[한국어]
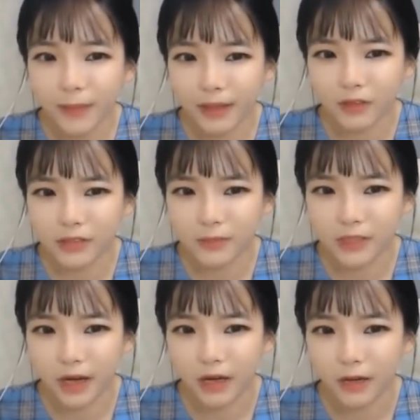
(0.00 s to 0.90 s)

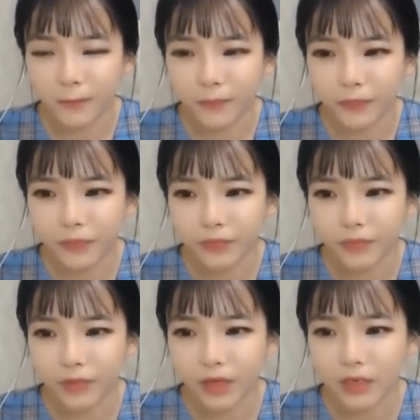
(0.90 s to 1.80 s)
만들었습니다.
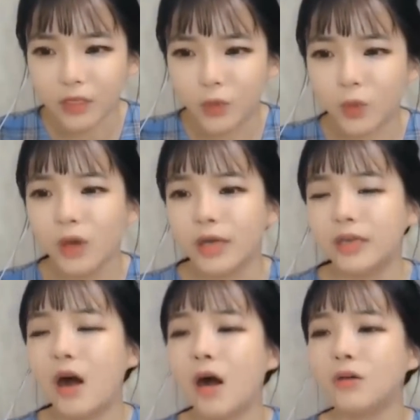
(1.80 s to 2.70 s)
그리고
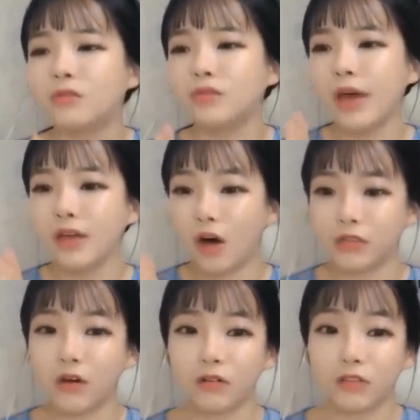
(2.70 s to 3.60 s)
이 허구의
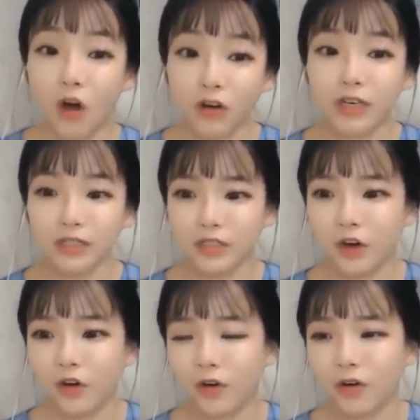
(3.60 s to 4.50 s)
여성
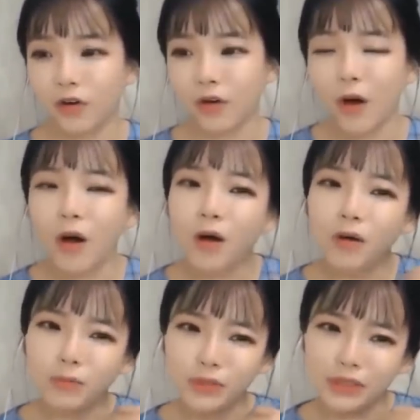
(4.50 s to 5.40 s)
연기는요,
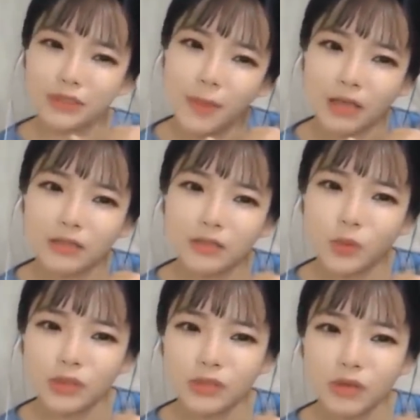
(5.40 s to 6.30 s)
어, 신세 많이
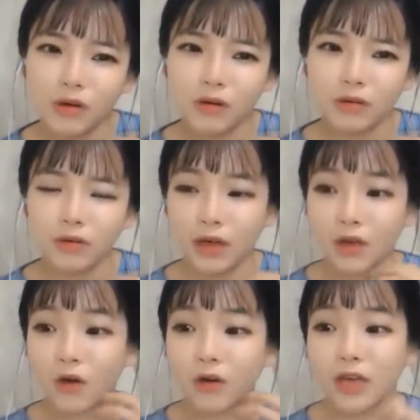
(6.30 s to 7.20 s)
지고 있어요, 이렇게
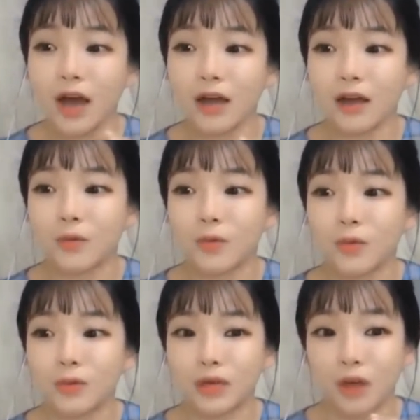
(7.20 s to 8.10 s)

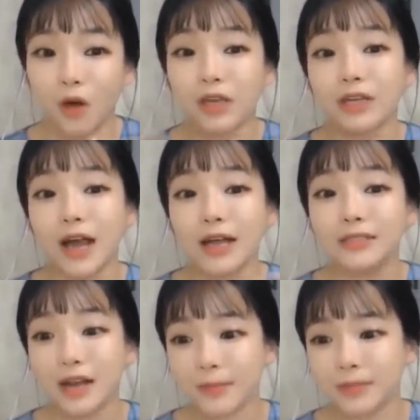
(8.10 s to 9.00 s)
연기하라고 연기를 한
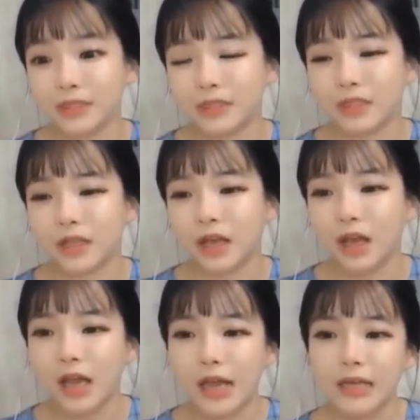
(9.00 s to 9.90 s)
사람은
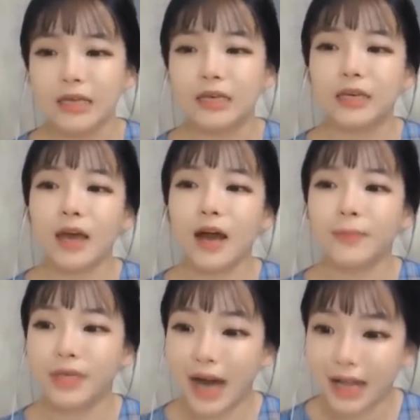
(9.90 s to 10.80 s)

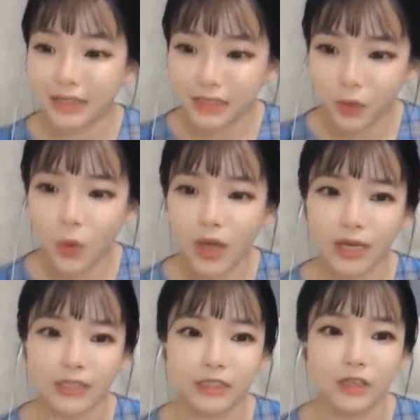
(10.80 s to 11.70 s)
이케가미
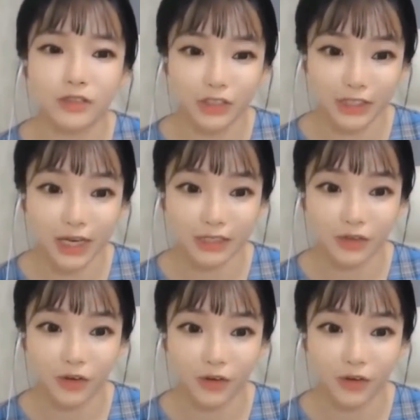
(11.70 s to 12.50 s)
카즈코에게 시켜서 진행했어요.